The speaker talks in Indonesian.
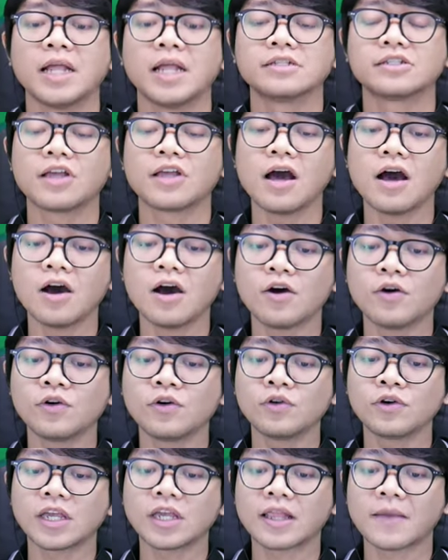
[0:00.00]
let's
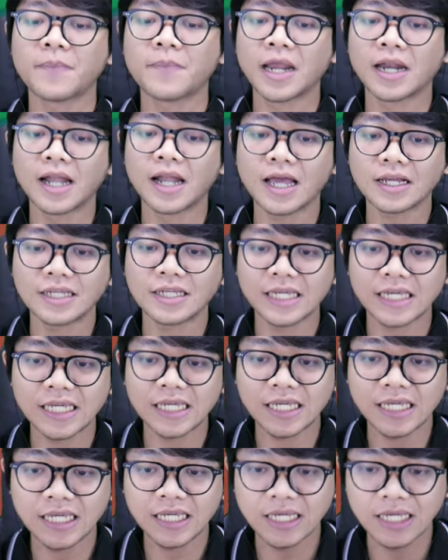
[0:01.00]
go. Kita main
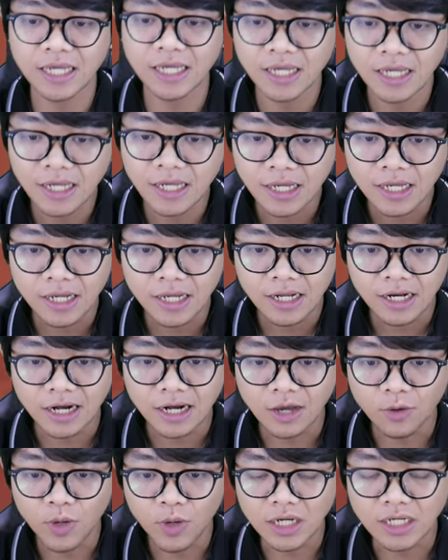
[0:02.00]
lagi.
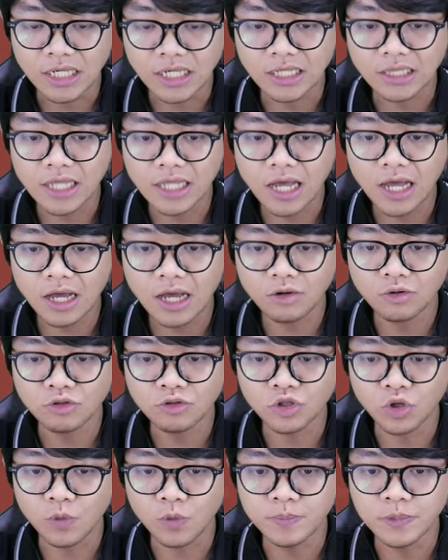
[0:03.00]
Lawan kita,
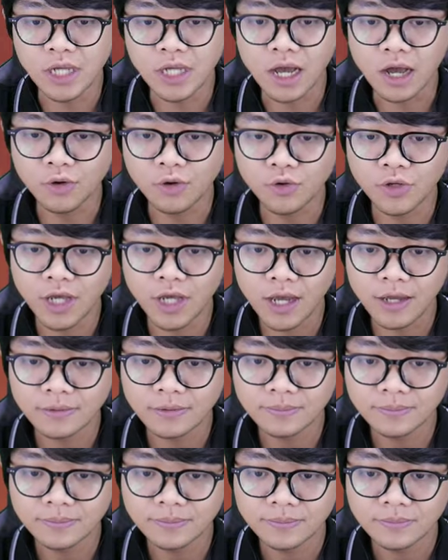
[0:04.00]
uh cukup jauh ya.
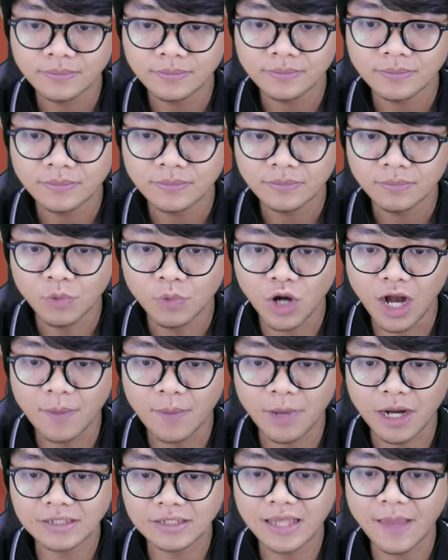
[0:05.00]
Mau
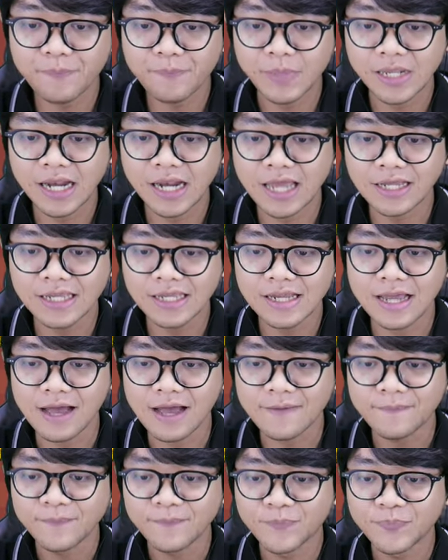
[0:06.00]
nabrak sapi lagi gak?